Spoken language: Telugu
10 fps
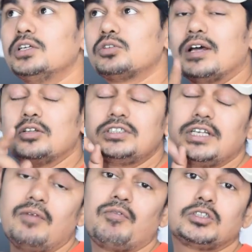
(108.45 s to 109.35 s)
సో అది
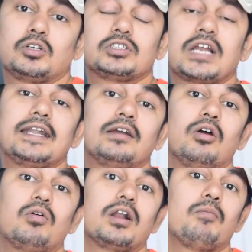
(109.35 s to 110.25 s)
వచ్చేసరికి ఫస్ట్
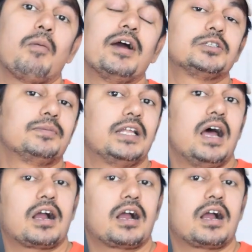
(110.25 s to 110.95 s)
స్టార్టింగ్లో కొన్న మొబైల్స్ మీద